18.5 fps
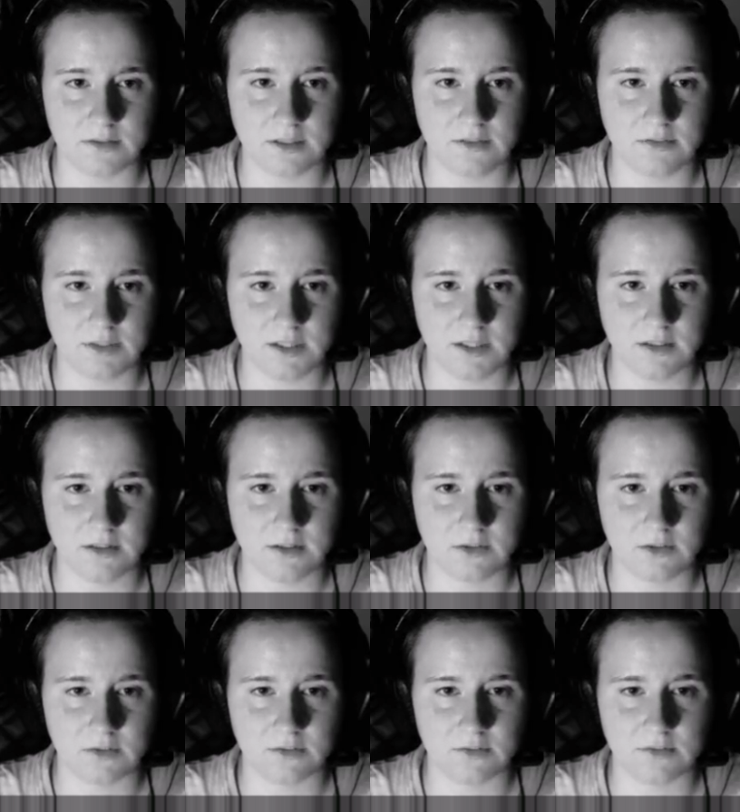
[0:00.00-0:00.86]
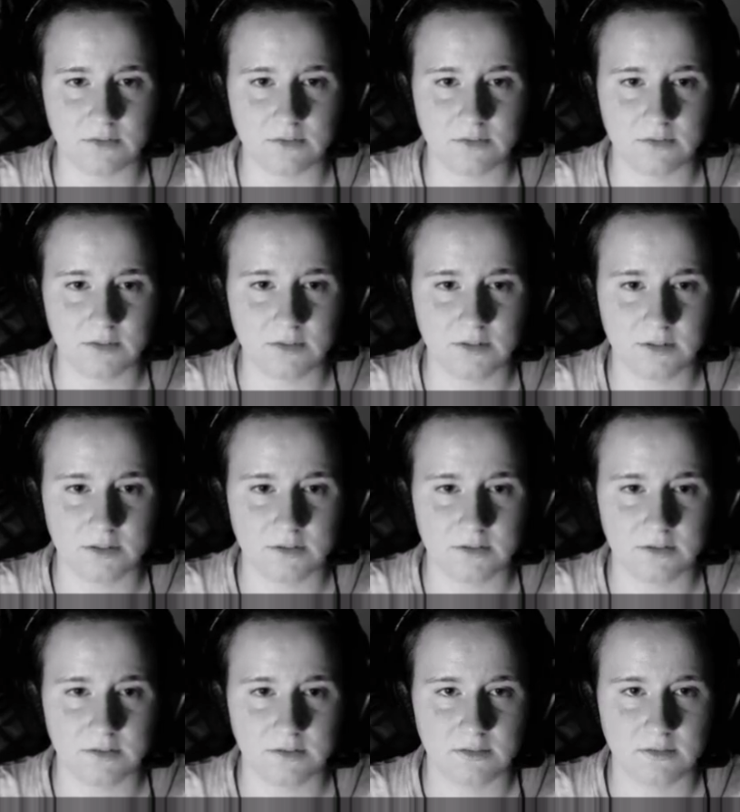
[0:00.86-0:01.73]
Na, wie geht's dir so?
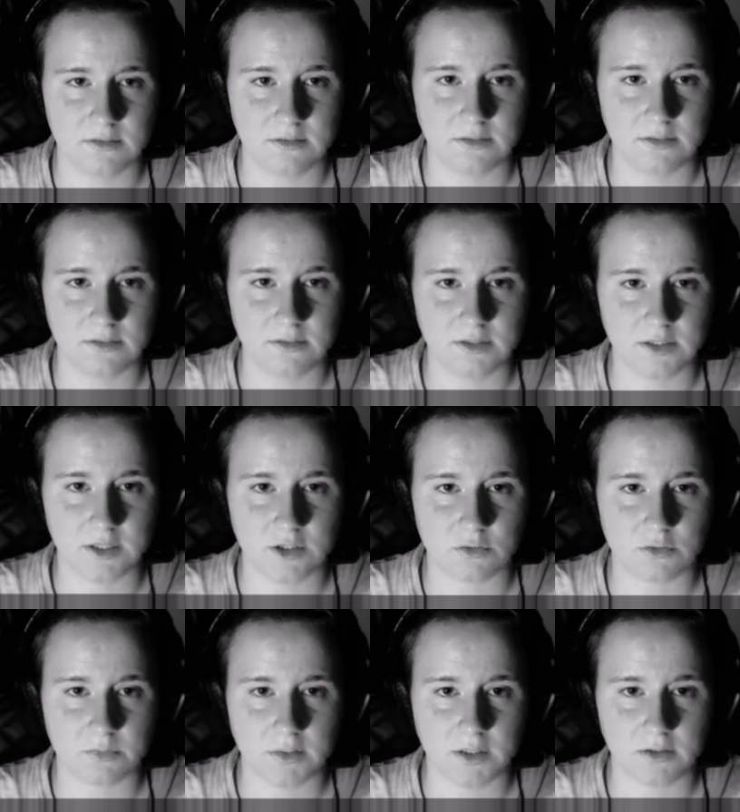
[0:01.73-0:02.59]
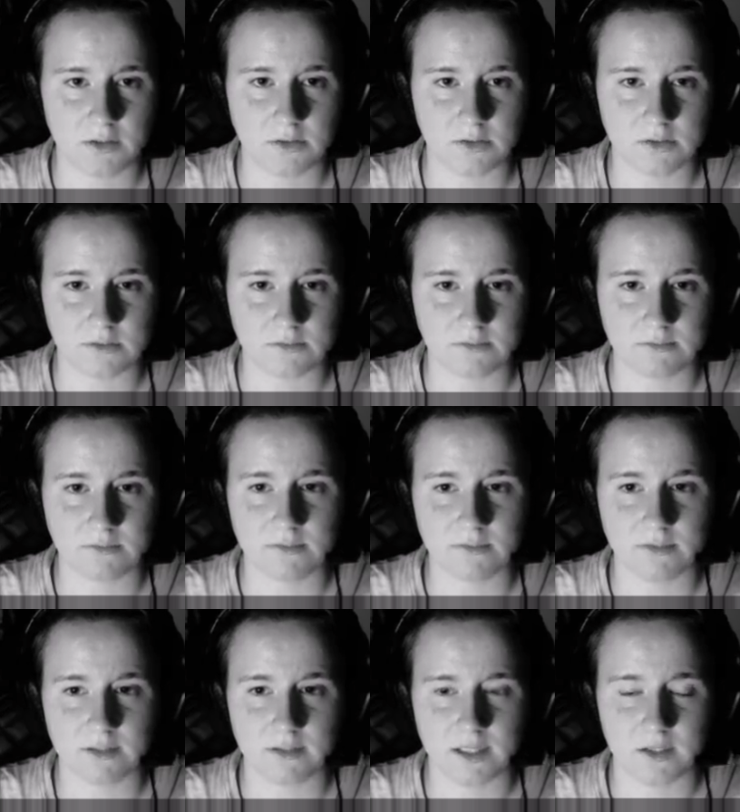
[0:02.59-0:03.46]
Sieht entspannt aus.
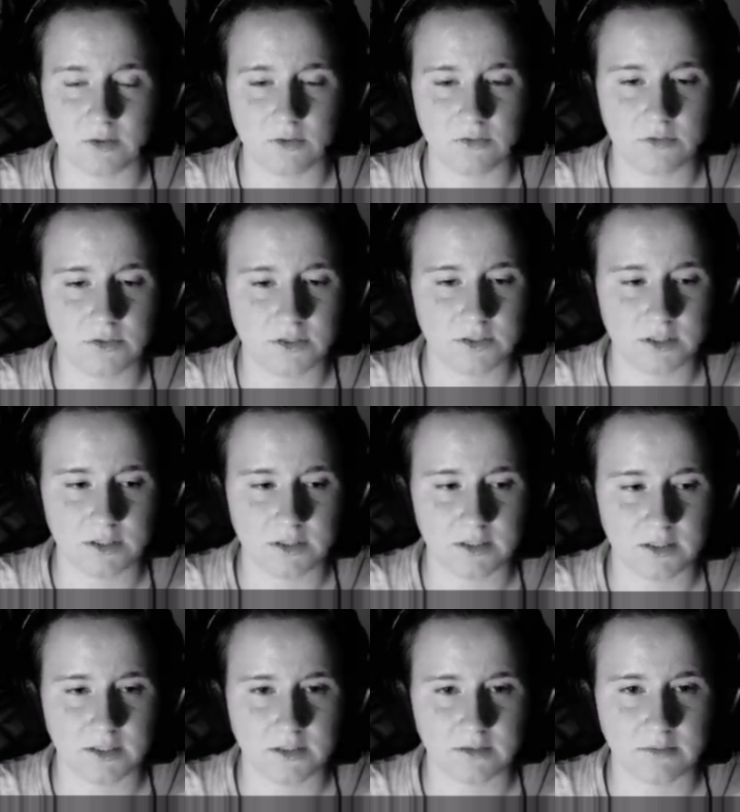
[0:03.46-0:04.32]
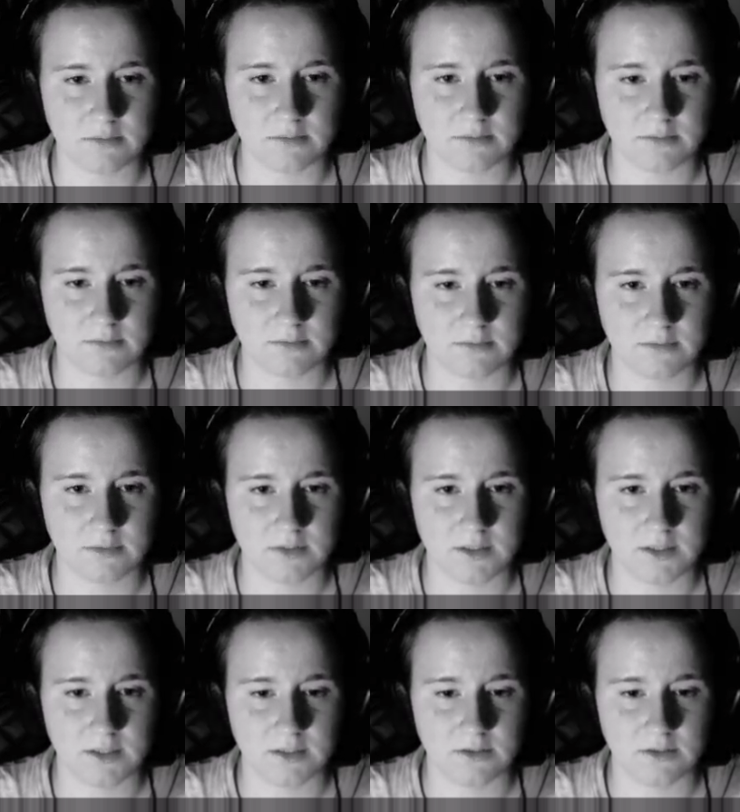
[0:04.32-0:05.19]
Dein Outfit ist echt krass.
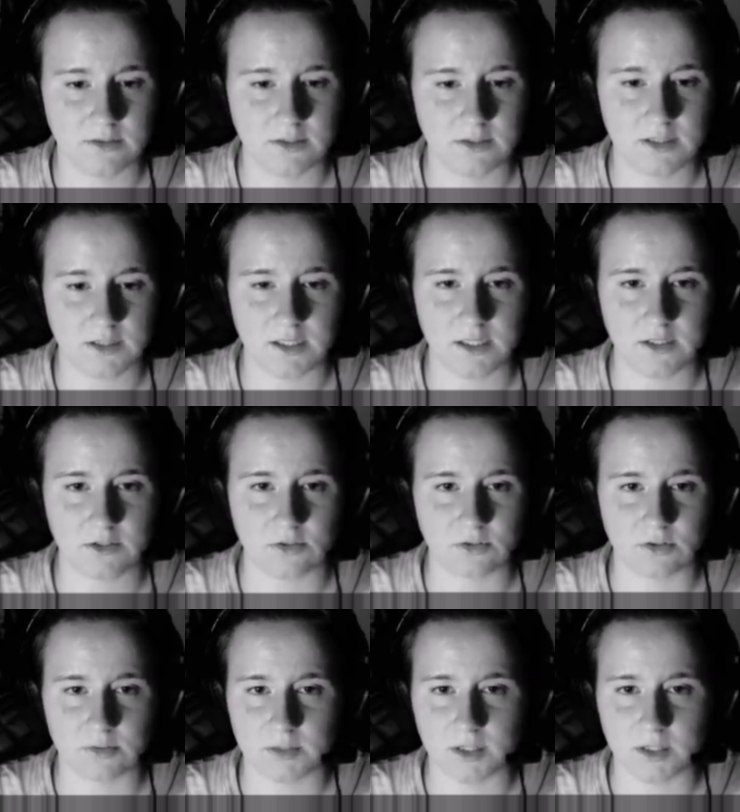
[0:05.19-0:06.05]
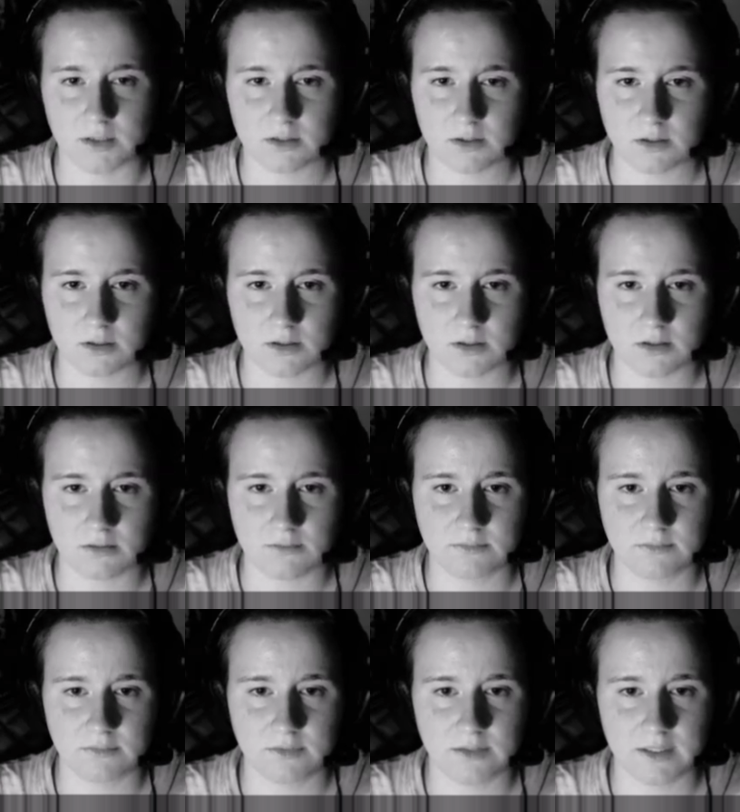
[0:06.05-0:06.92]
Ich heil dich unterm Haken, na klar.
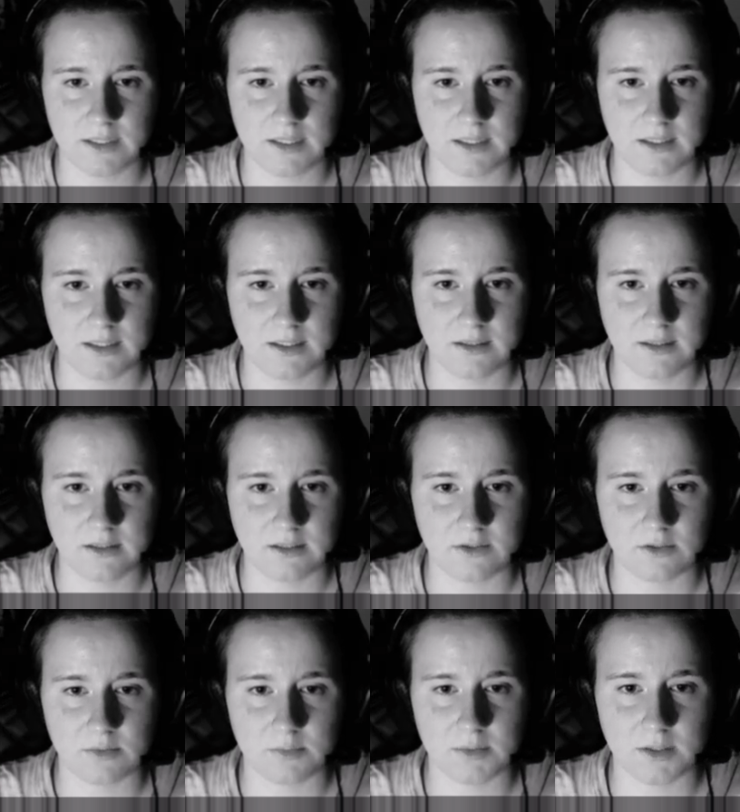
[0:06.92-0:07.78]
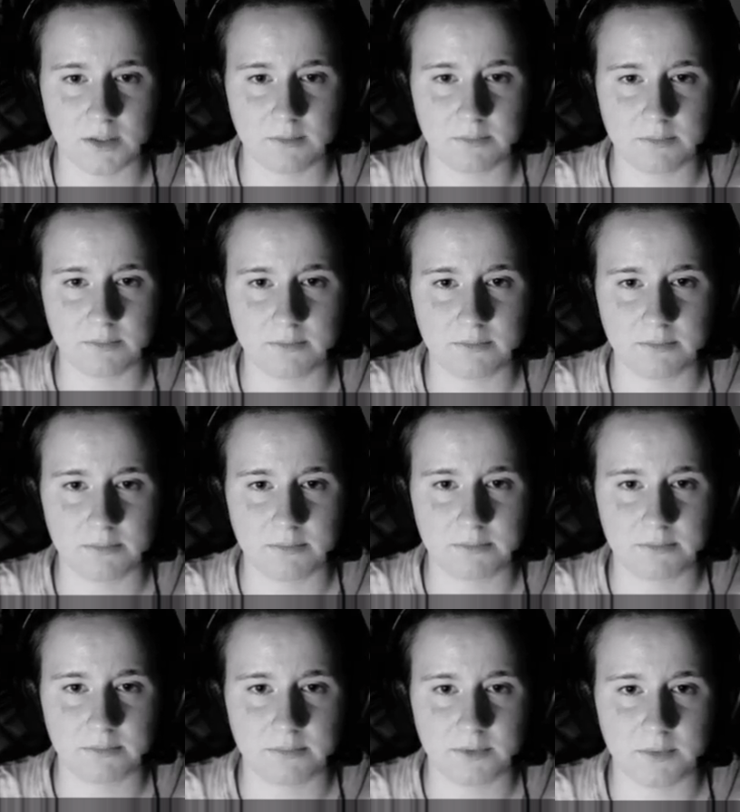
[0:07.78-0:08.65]
Das er ist kommt, immer, die,
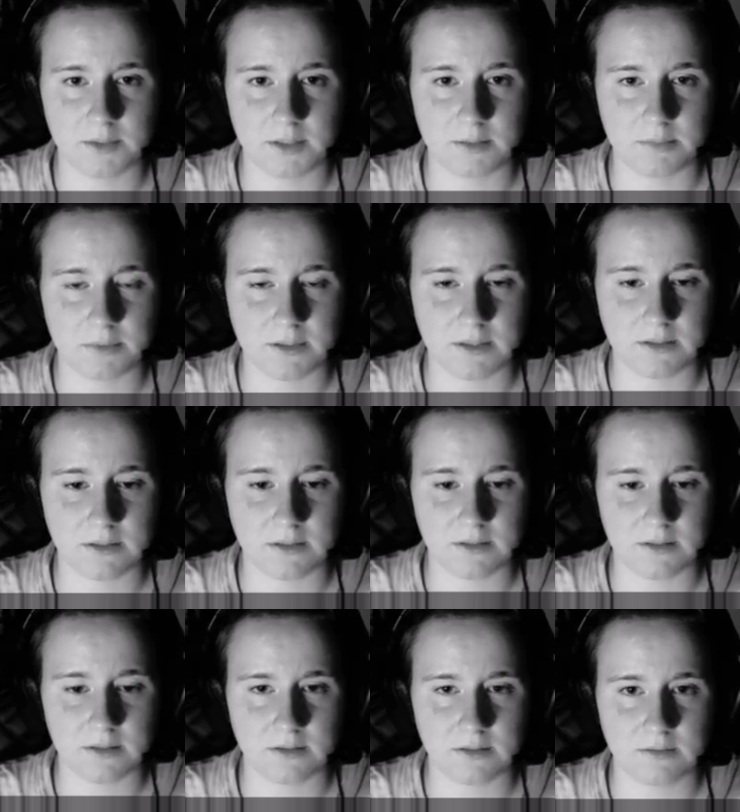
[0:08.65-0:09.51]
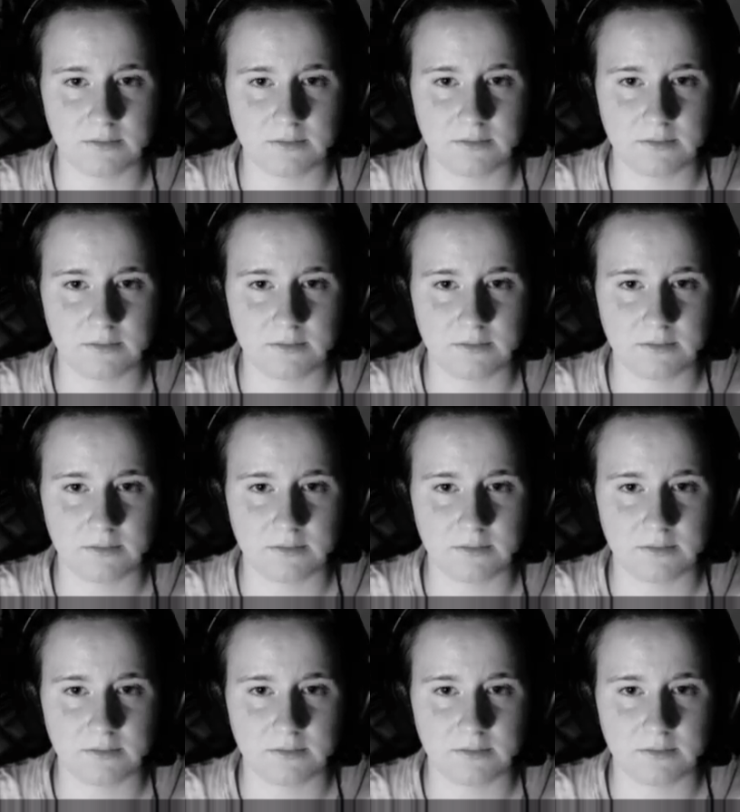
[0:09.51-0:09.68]
kommt, immer die beste Idee.